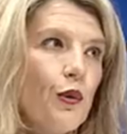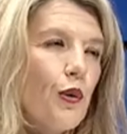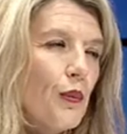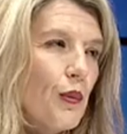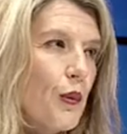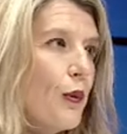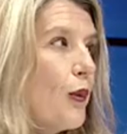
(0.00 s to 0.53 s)
o
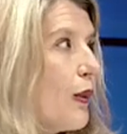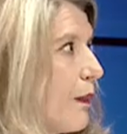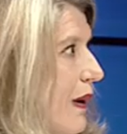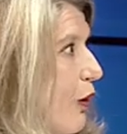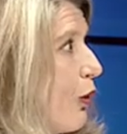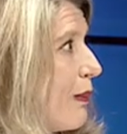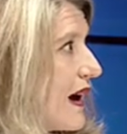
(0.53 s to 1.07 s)
comunque
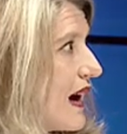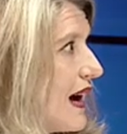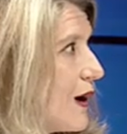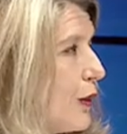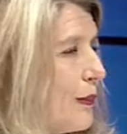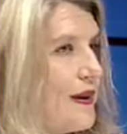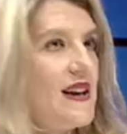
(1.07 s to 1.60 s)
ma, o
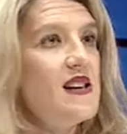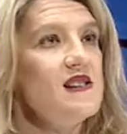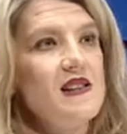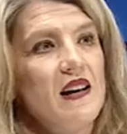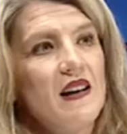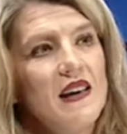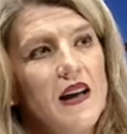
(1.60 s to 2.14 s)
magari
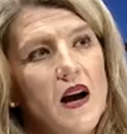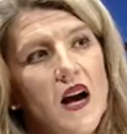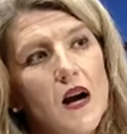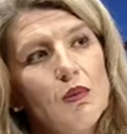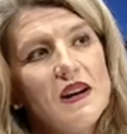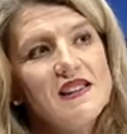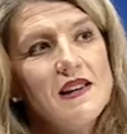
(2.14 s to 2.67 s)
obesa che
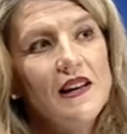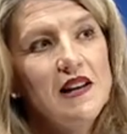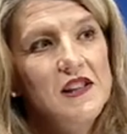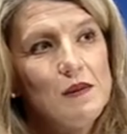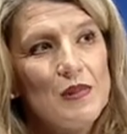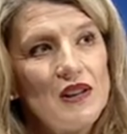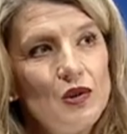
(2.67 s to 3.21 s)
ha una
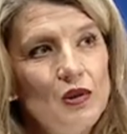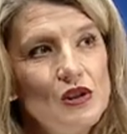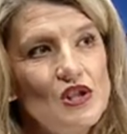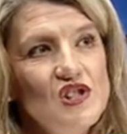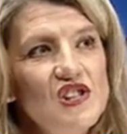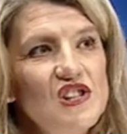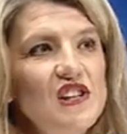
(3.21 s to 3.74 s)
serie di
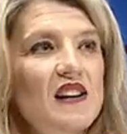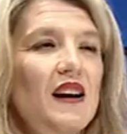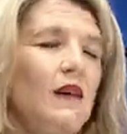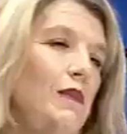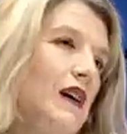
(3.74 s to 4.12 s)
patologie, no,